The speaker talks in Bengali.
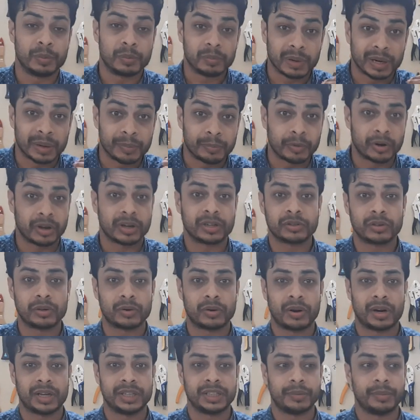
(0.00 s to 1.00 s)
মানে প্রোডাকশন
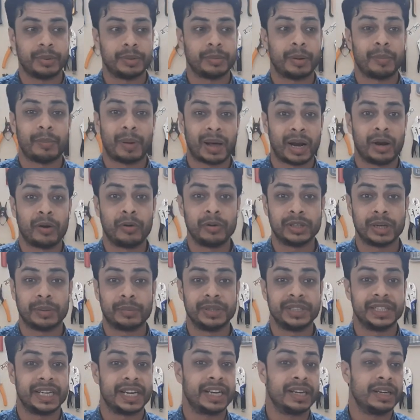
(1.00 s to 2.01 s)
করা যাবে বা বানানো যাবে
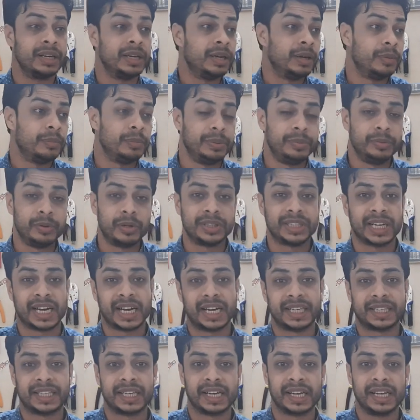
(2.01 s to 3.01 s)
যে বিভিন্ন
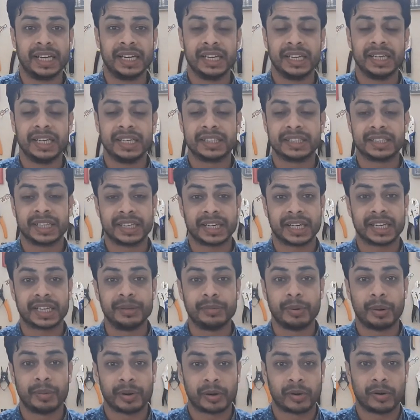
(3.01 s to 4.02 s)
জায়গা থেকে সেটা
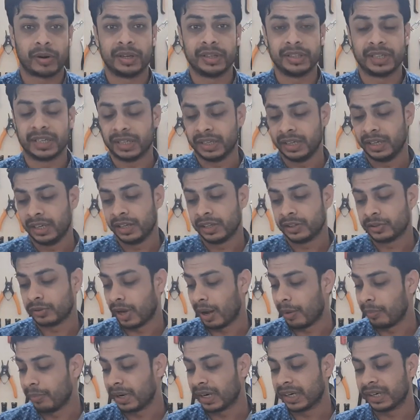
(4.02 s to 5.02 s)
কিভাবে করা যায় সো
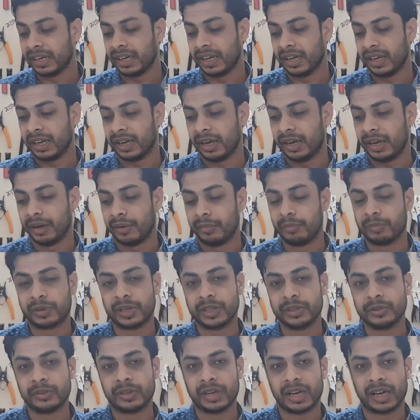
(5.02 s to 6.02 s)
আমরা একটা
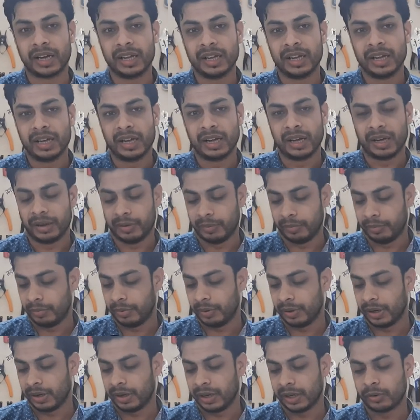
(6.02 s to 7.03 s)
কিছুটা
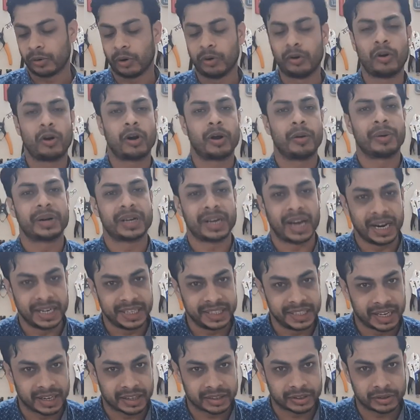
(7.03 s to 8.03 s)
একটা অন্যরকম একটা
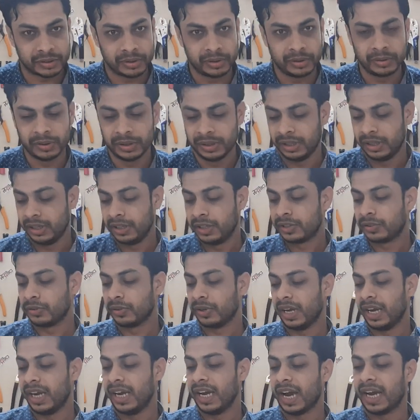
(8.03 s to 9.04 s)
আইডিয়া আসলো সো
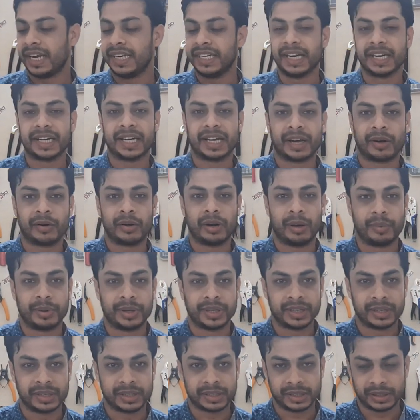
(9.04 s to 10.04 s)
এই আইডিয়াটা এখন
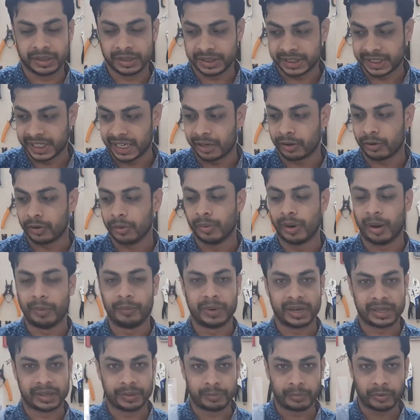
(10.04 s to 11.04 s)
আমাদের শেয়ার করব
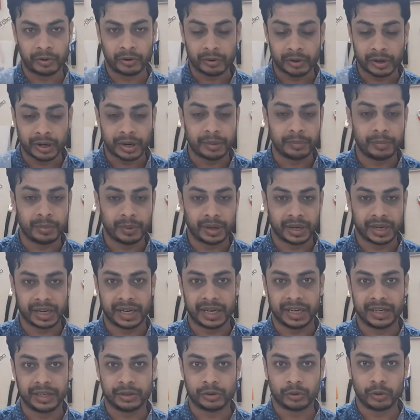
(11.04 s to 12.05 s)
আমরা একটা প্রোটোটাইপ
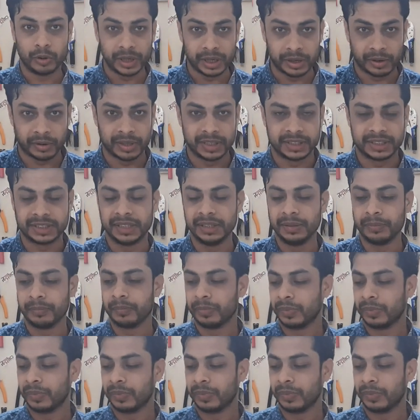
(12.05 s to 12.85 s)
এখানে তৈরি করেছি